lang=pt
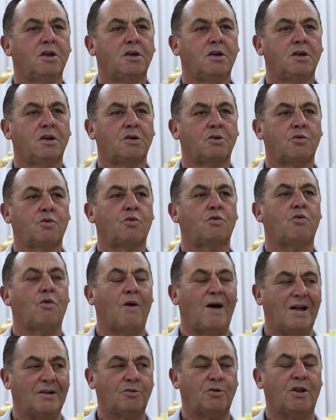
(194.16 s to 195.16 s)
Quatro
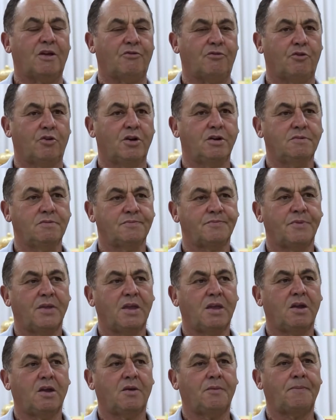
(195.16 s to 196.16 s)
lavouras? Quatro lavouras. Então
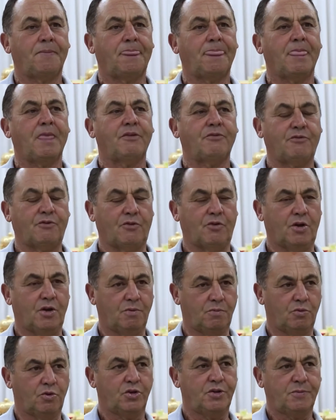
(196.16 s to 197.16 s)
foi muito prejuízo?
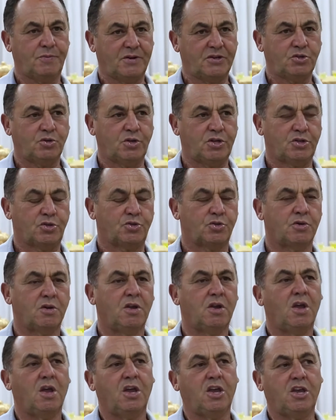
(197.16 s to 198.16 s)
Foi muito prejuízo.
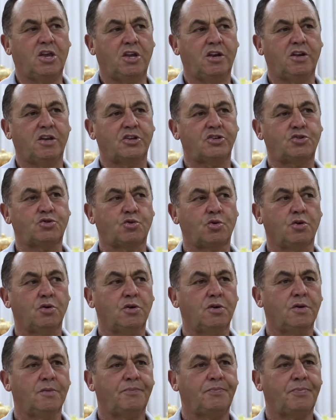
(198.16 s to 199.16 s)
E
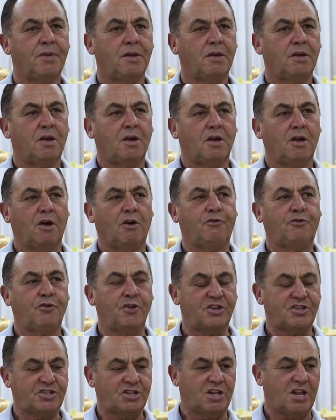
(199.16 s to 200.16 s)
nisto eu
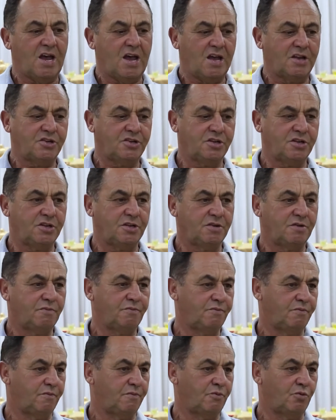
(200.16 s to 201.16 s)
fui à cidade,
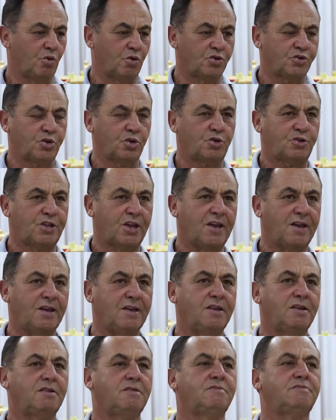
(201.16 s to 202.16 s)

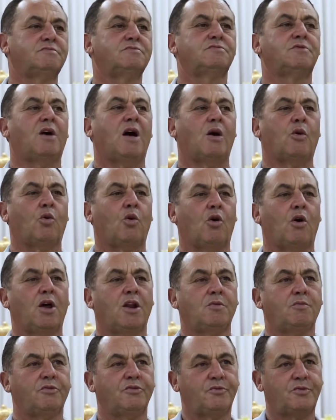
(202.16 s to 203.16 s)
consultei,
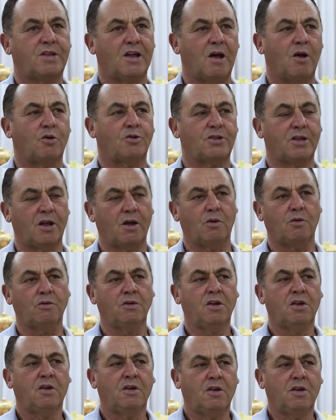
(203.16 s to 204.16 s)
agônimo tal,
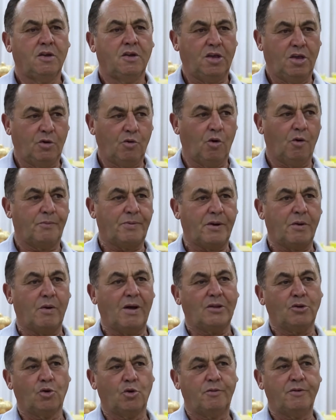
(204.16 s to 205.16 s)
tal, e comprei
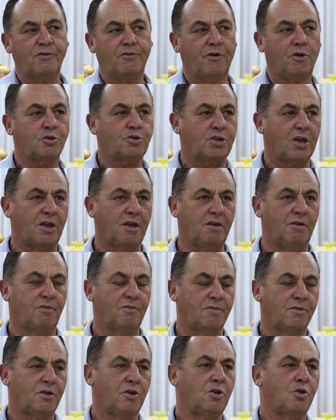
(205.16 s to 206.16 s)
o adubo e
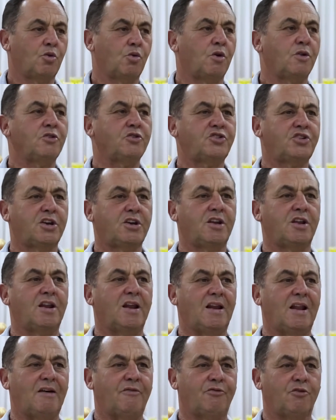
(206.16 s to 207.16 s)
voltei. Quando eu cheguei
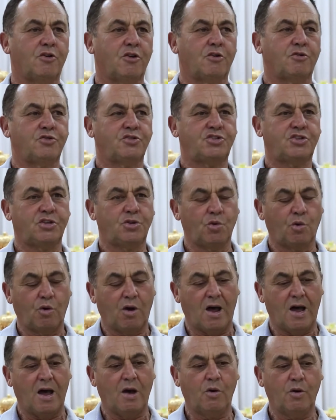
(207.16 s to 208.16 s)
na lavoura, eu desci do
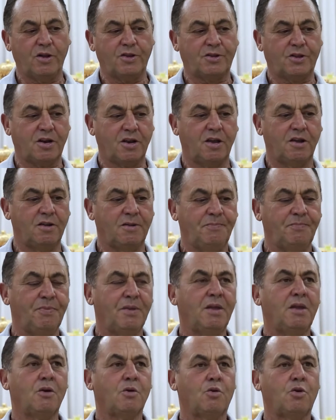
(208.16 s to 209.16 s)
carro, entrei.
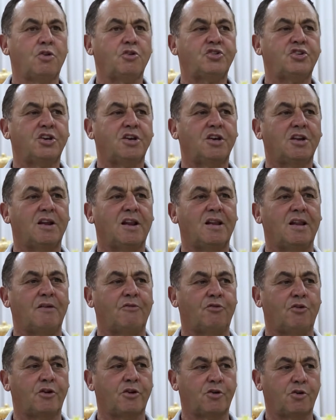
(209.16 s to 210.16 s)
Quando eu cheguei na
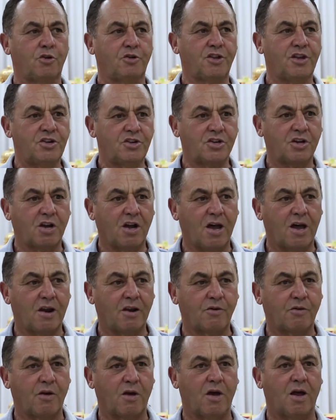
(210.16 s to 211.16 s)
lavoura, que eu dei de
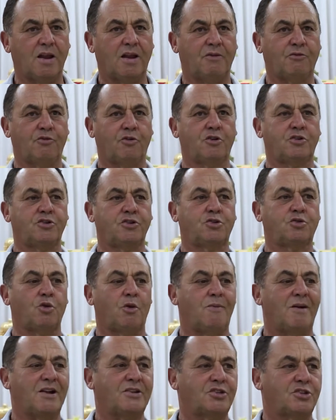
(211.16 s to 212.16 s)
cara com a lavoura de
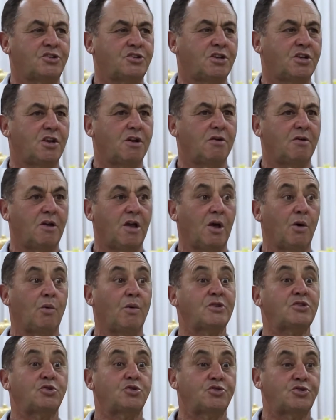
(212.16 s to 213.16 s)
tomate assim, eu,
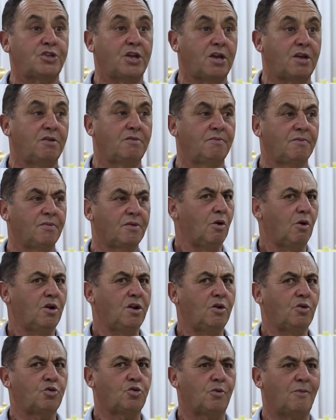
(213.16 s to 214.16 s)
eu assustei. Eu
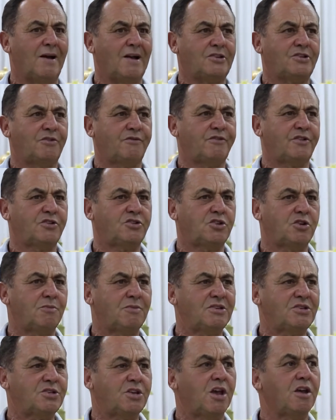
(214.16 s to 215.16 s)
olhei o tomate e falei
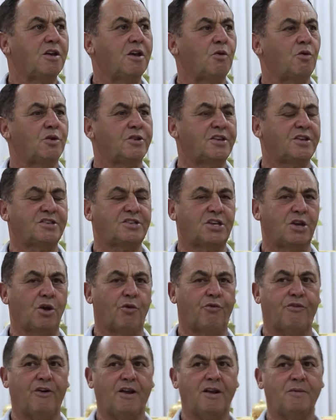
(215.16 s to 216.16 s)
assim, mas o que, que
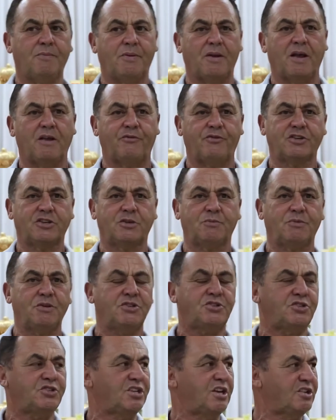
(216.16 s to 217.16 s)
aconteceu? Falei para ele, falei assim,
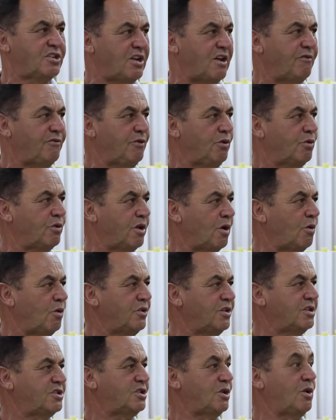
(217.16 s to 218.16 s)
mas você já viu o que
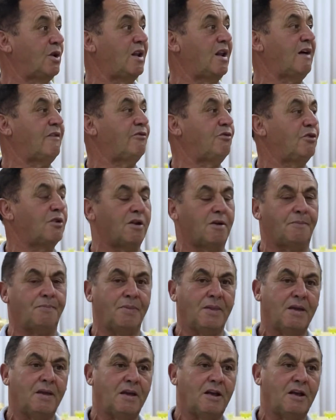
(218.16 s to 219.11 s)
aconteceu na lavoura?